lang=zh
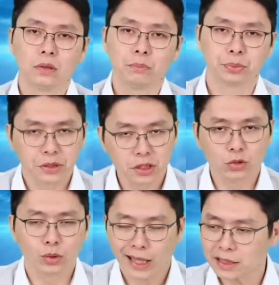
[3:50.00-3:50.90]
不是
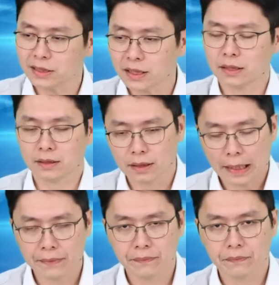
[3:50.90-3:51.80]
说它真的很
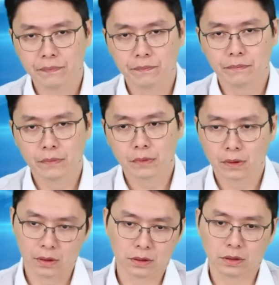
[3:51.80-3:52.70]
烂，
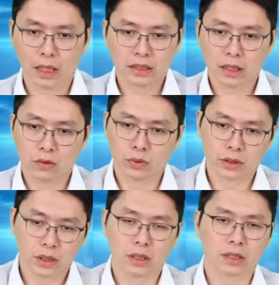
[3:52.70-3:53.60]
而是大家认为
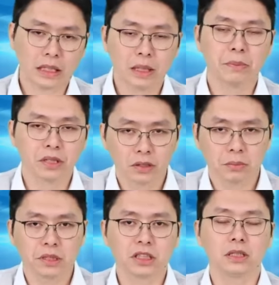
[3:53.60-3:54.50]
这个产业没有什
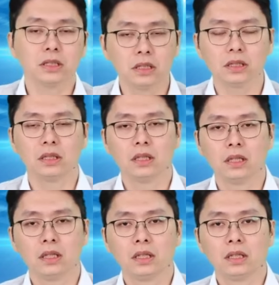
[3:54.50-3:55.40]
么新意，
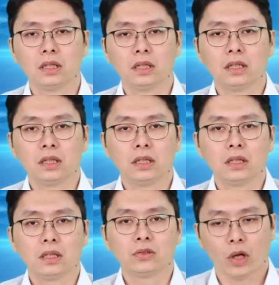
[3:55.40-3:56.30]

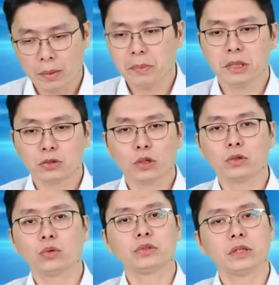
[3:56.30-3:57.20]
所以本米最
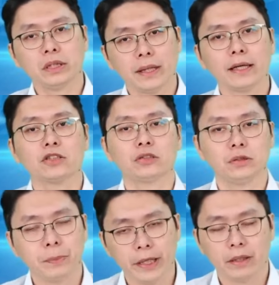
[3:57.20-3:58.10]
多就给你来个十
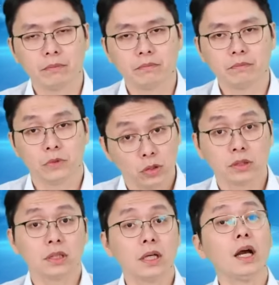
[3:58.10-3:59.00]
倍，就
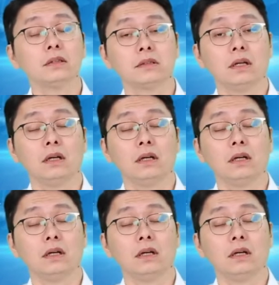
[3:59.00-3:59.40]
是这个样子。